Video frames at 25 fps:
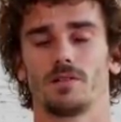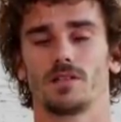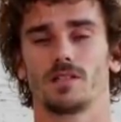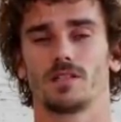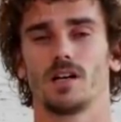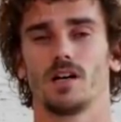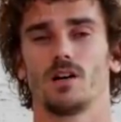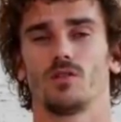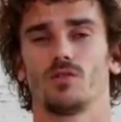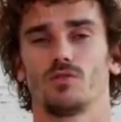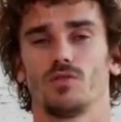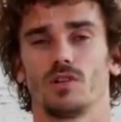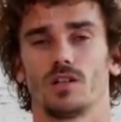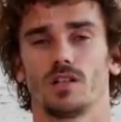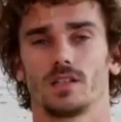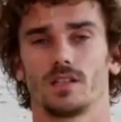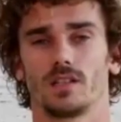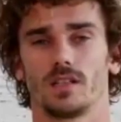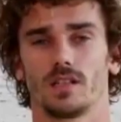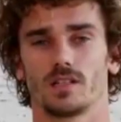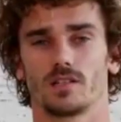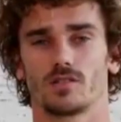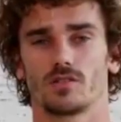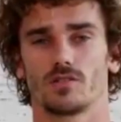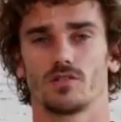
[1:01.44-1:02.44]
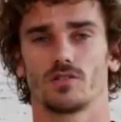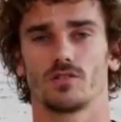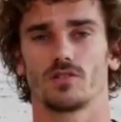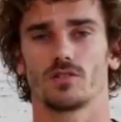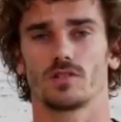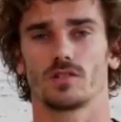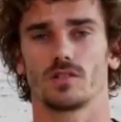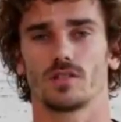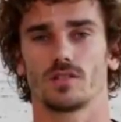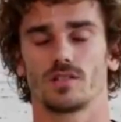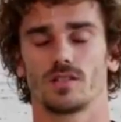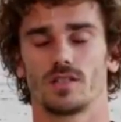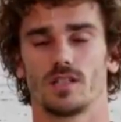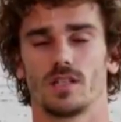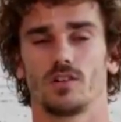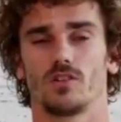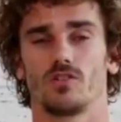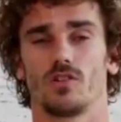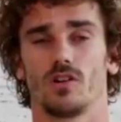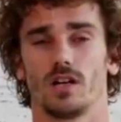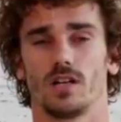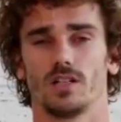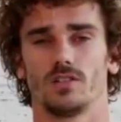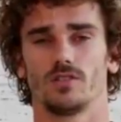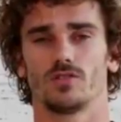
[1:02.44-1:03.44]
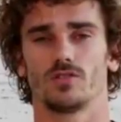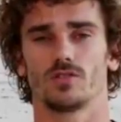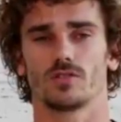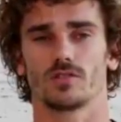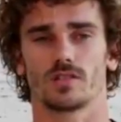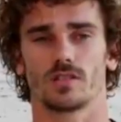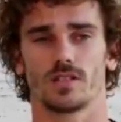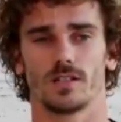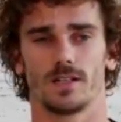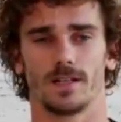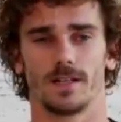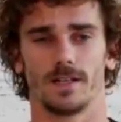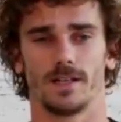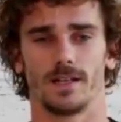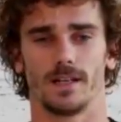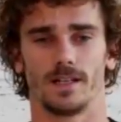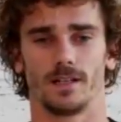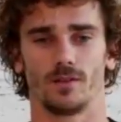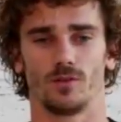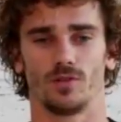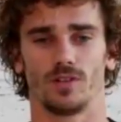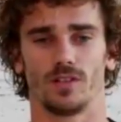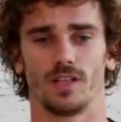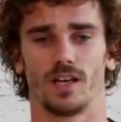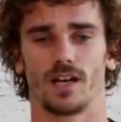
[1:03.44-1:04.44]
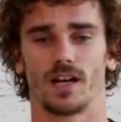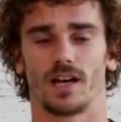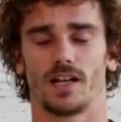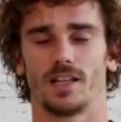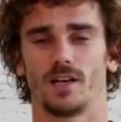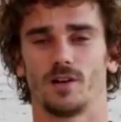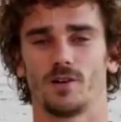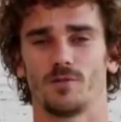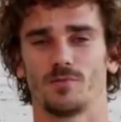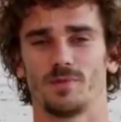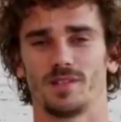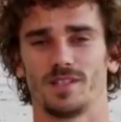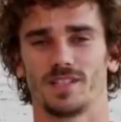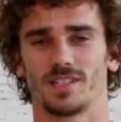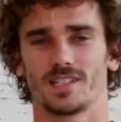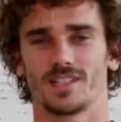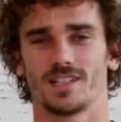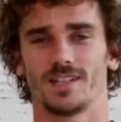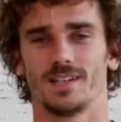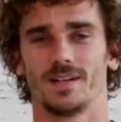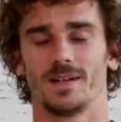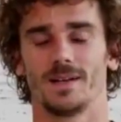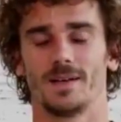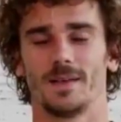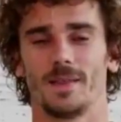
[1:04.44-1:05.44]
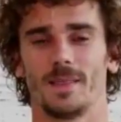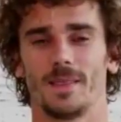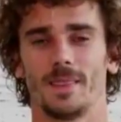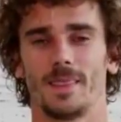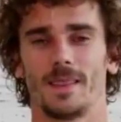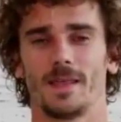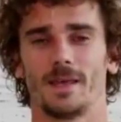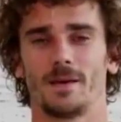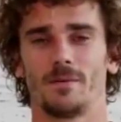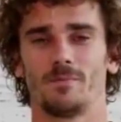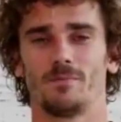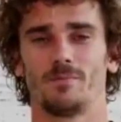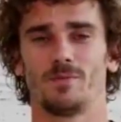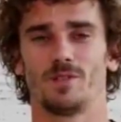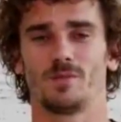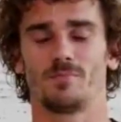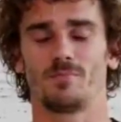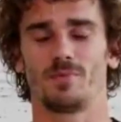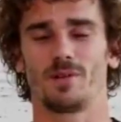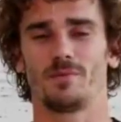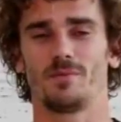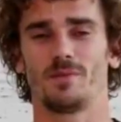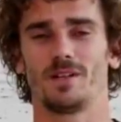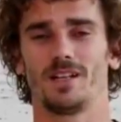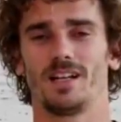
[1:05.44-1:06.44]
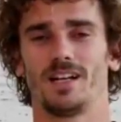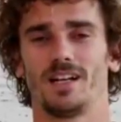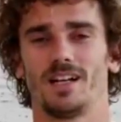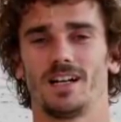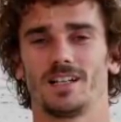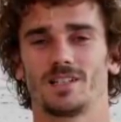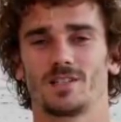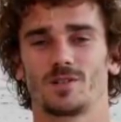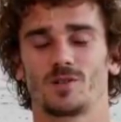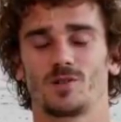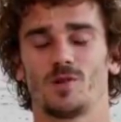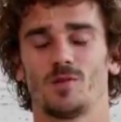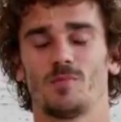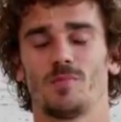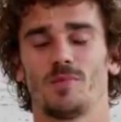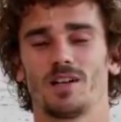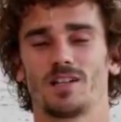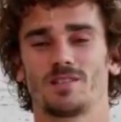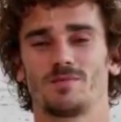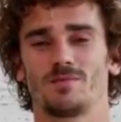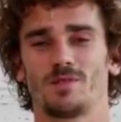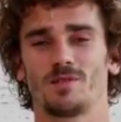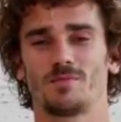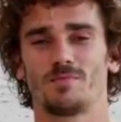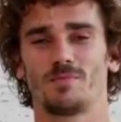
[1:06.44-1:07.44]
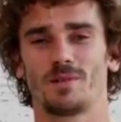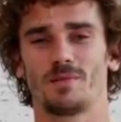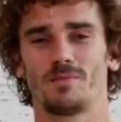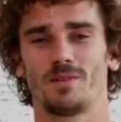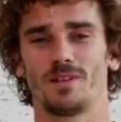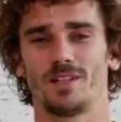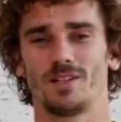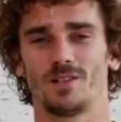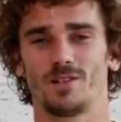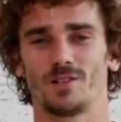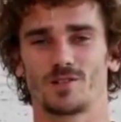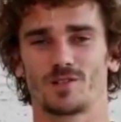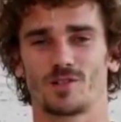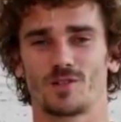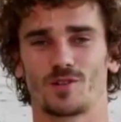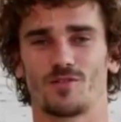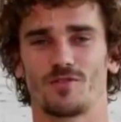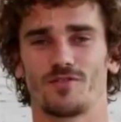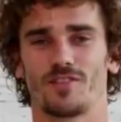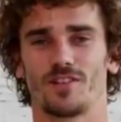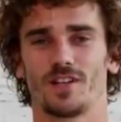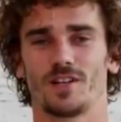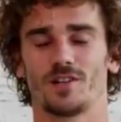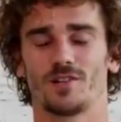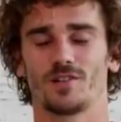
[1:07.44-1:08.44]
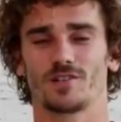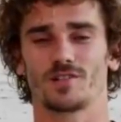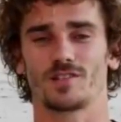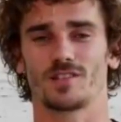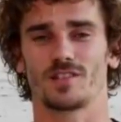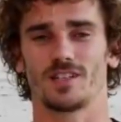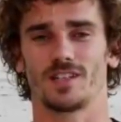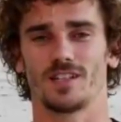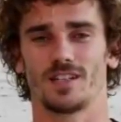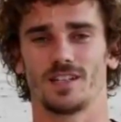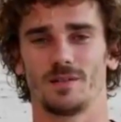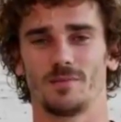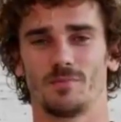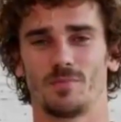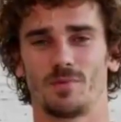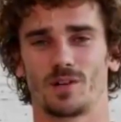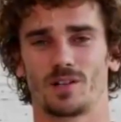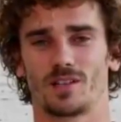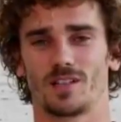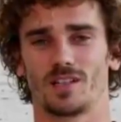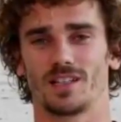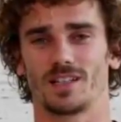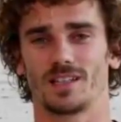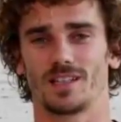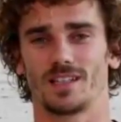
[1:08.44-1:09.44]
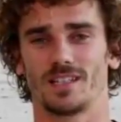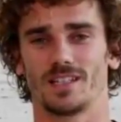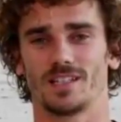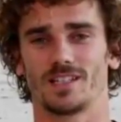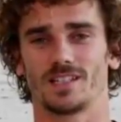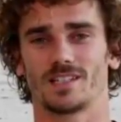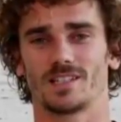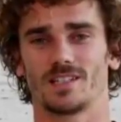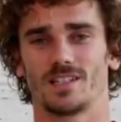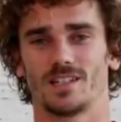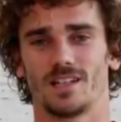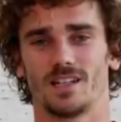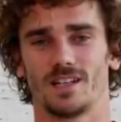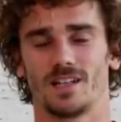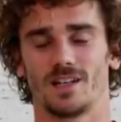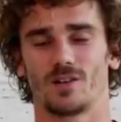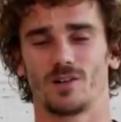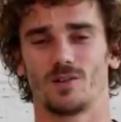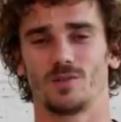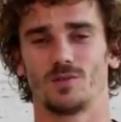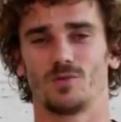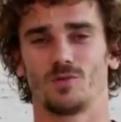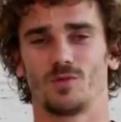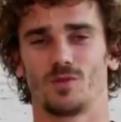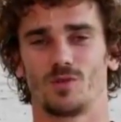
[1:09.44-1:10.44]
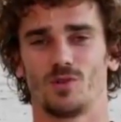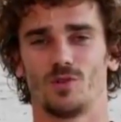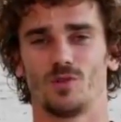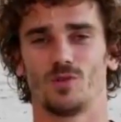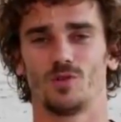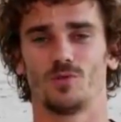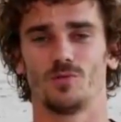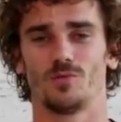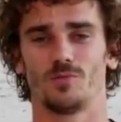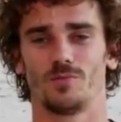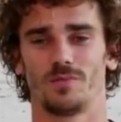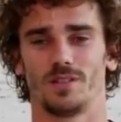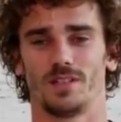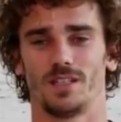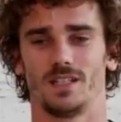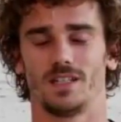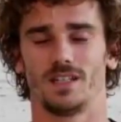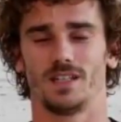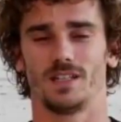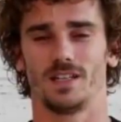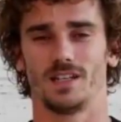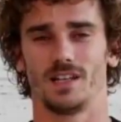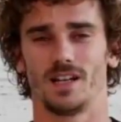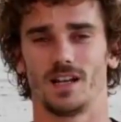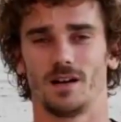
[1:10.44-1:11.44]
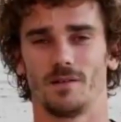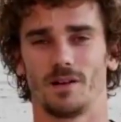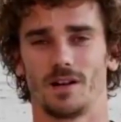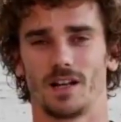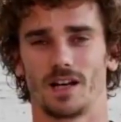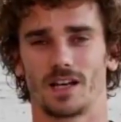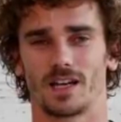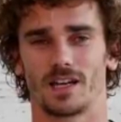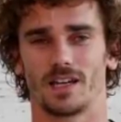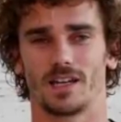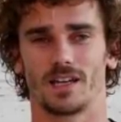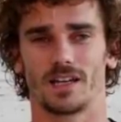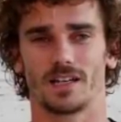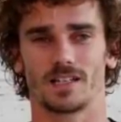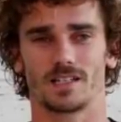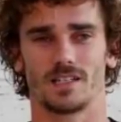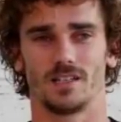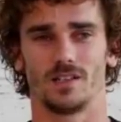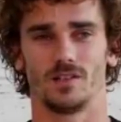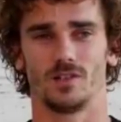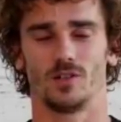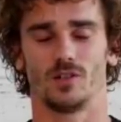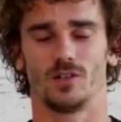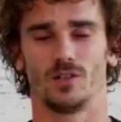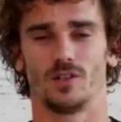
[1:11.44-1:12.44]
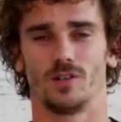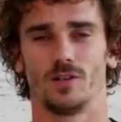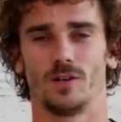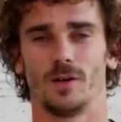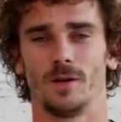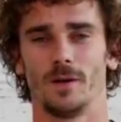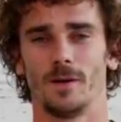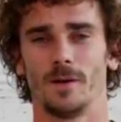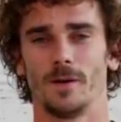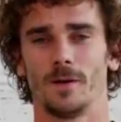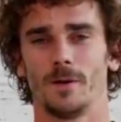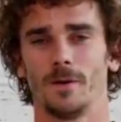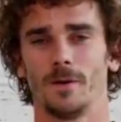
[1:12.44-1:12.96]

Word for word: habéis dado durante esos cinco años eh, donde he ganado mis, mis primeras copas, mis primeros trofeos eh, importantes eh, con un club y la verdad que ha sido,